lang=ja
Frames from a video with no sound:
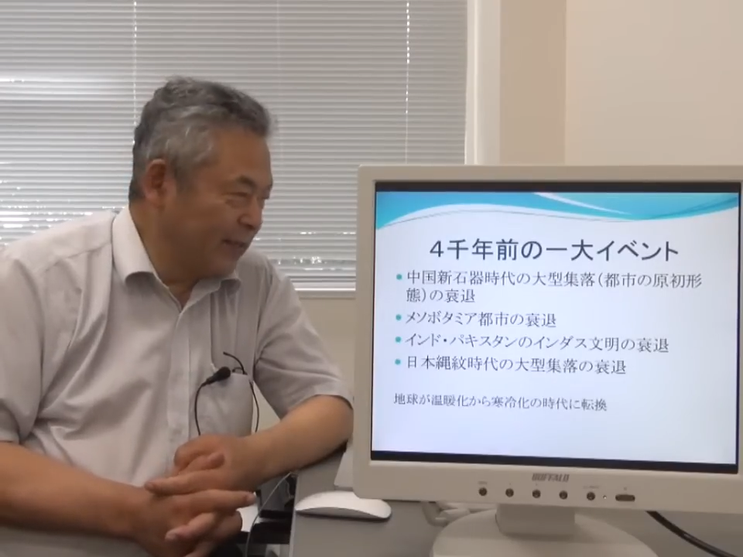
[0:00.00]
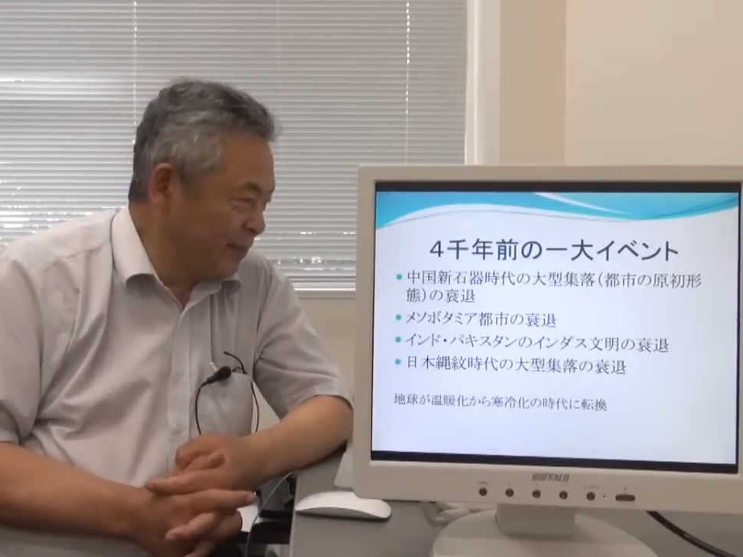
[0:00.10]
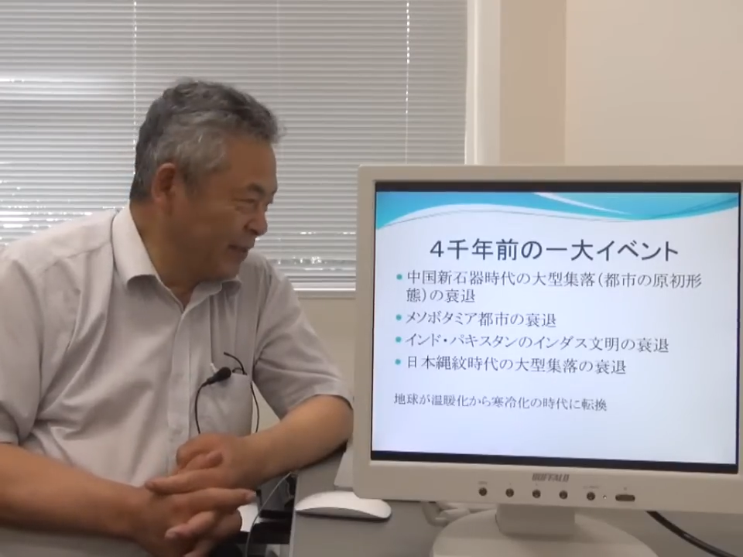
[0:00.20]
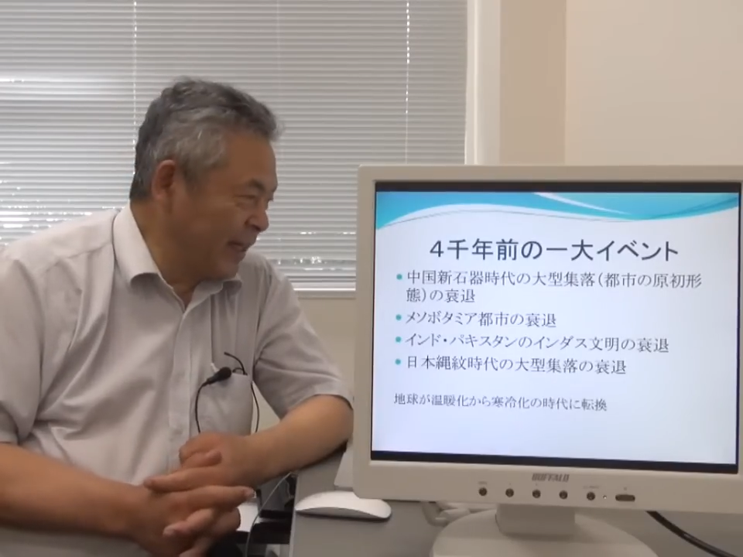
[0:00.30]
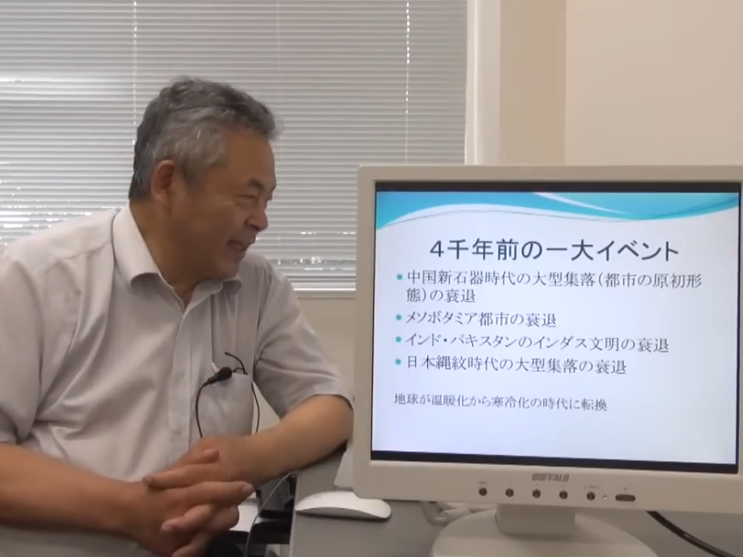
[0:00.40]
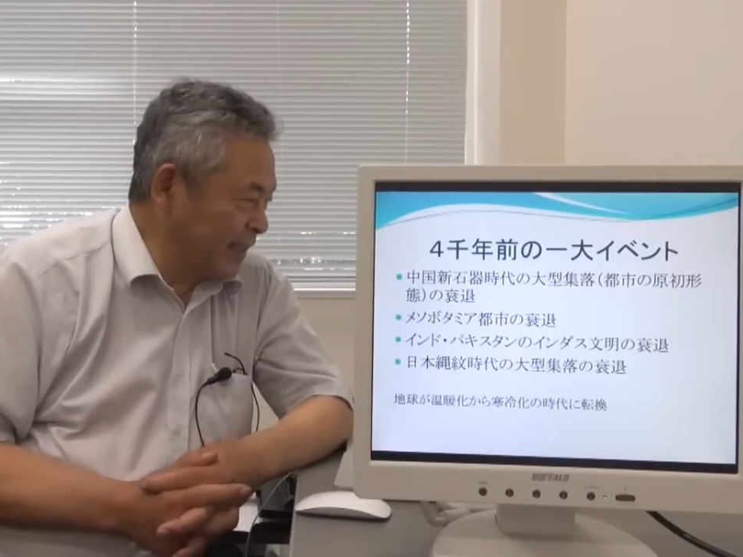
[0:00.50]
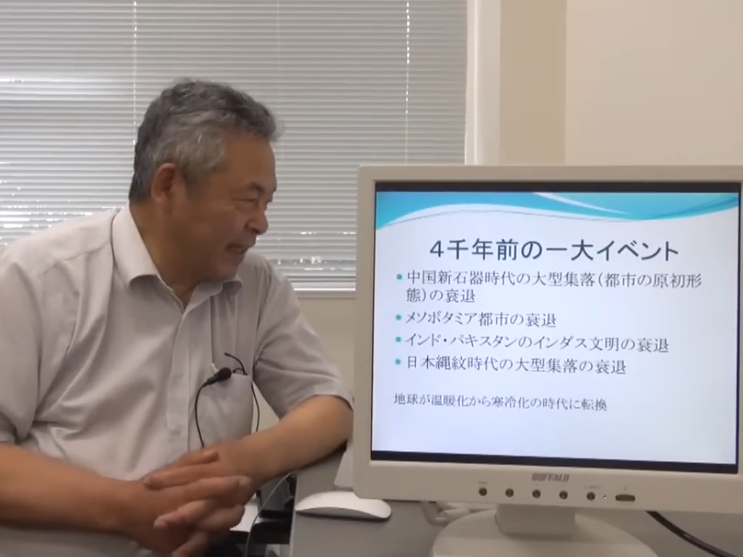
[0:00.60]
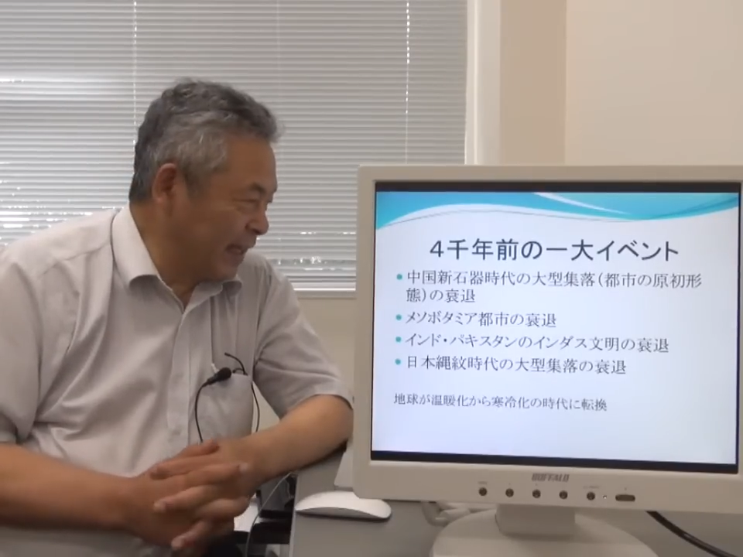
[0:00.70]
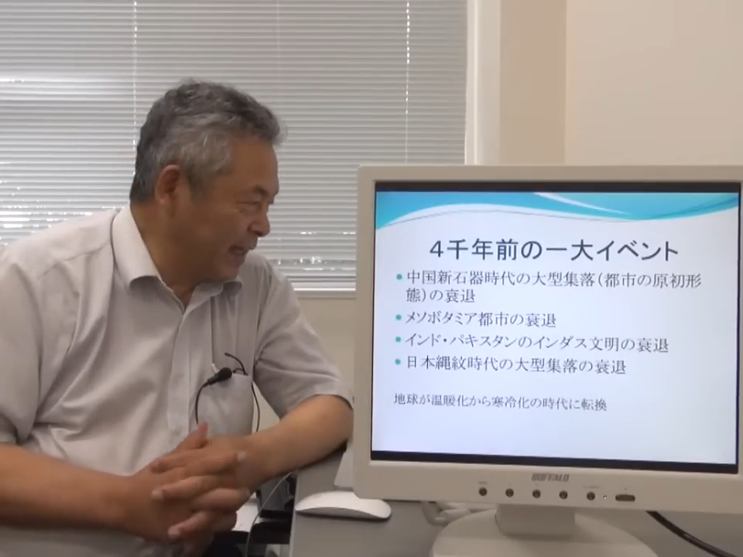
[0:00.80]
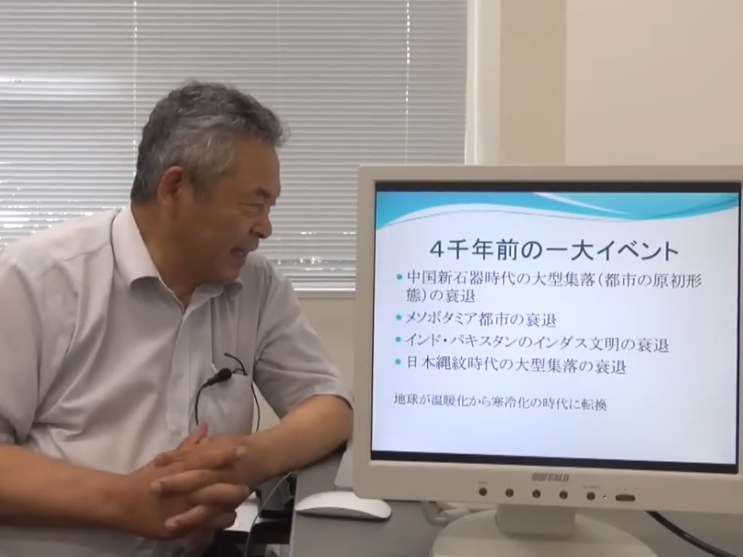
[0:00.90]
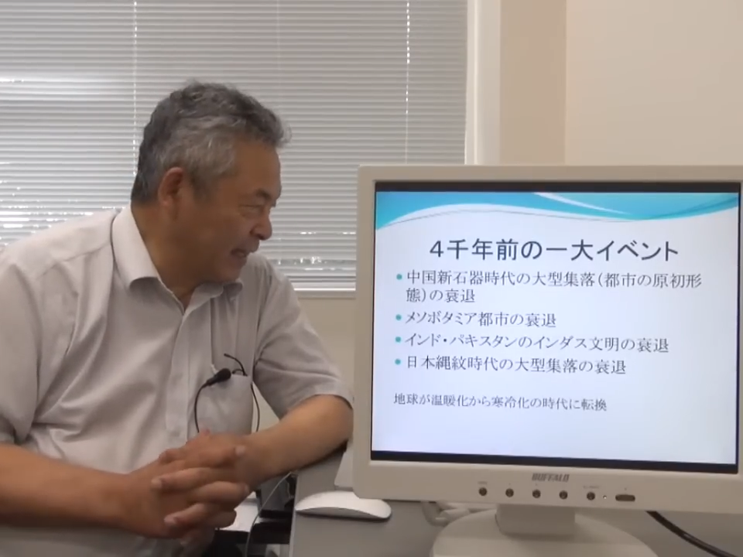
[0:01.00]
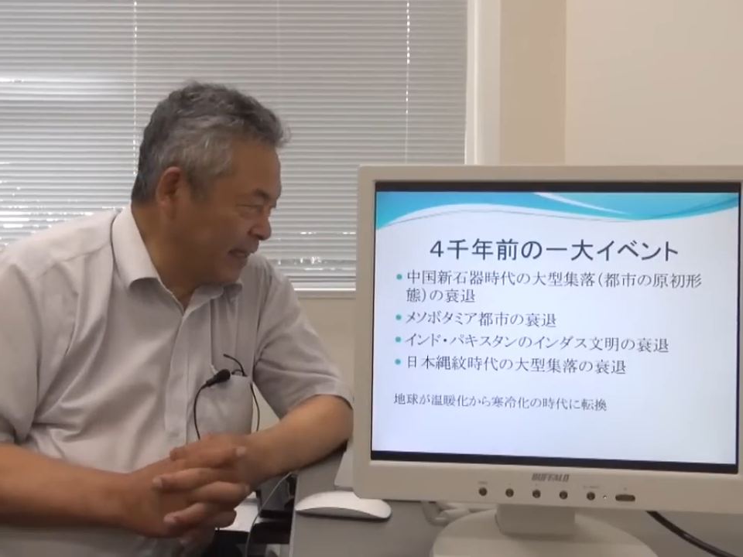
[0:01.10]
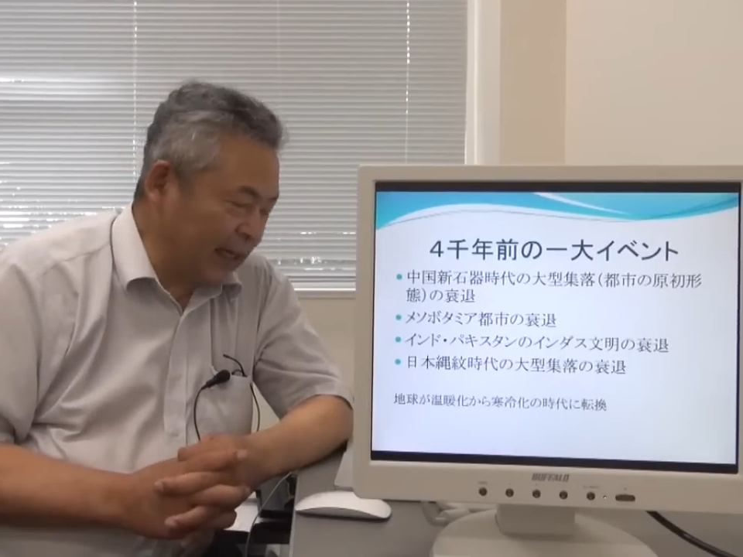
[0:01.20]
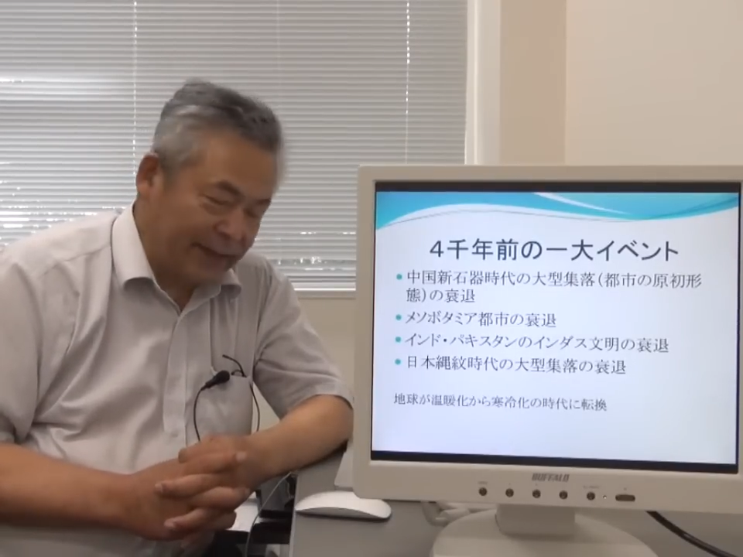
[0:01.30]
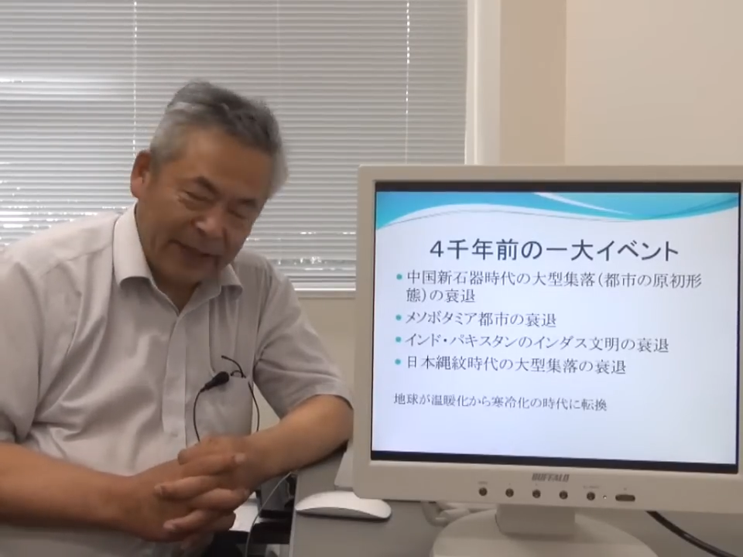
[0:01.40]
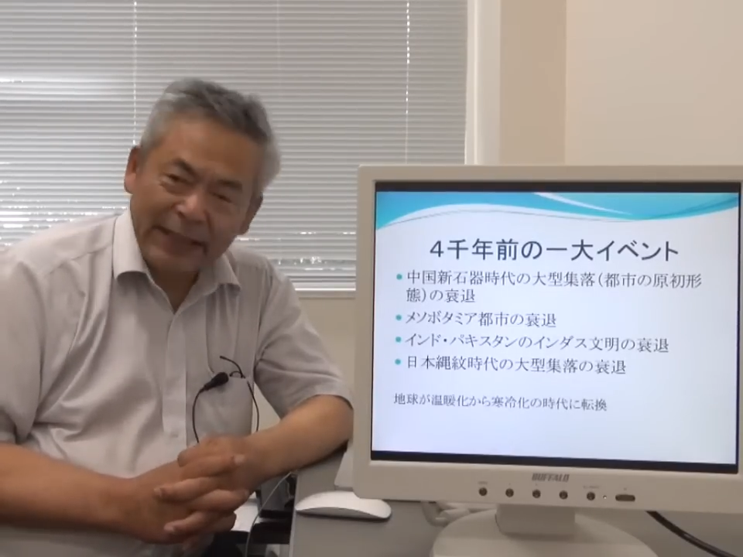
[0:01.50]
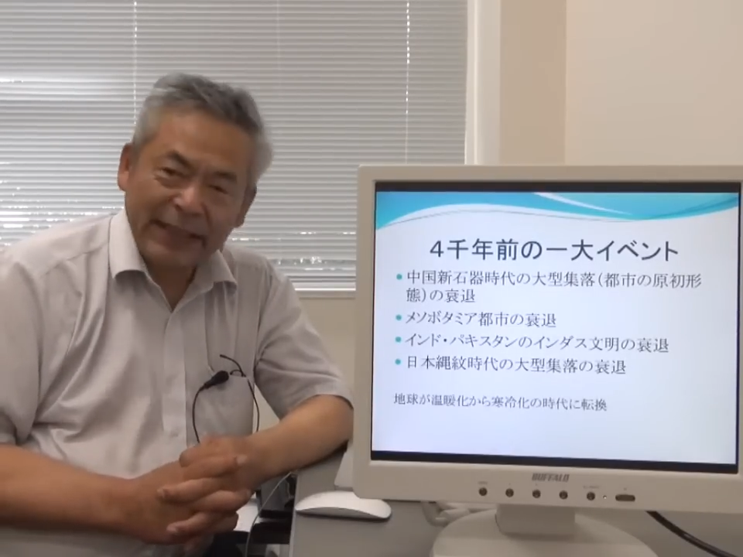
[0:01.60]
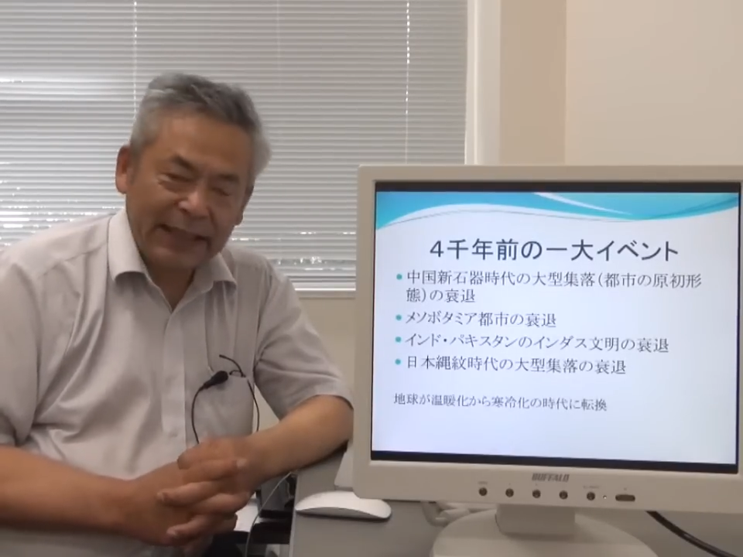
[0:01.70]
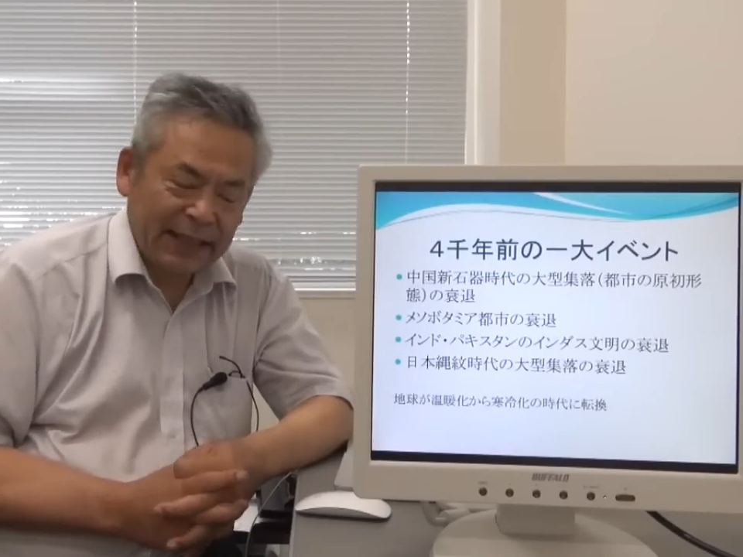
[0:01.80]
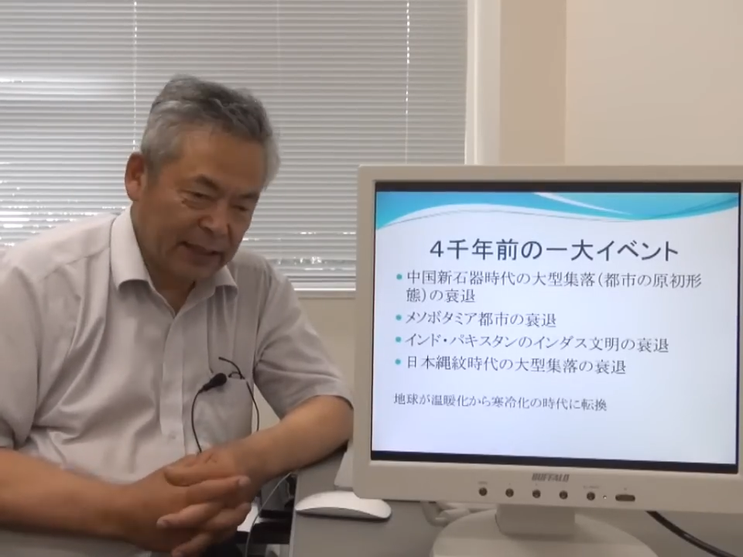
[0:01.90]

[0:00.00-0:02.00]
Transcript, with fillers: 難しい課題であります。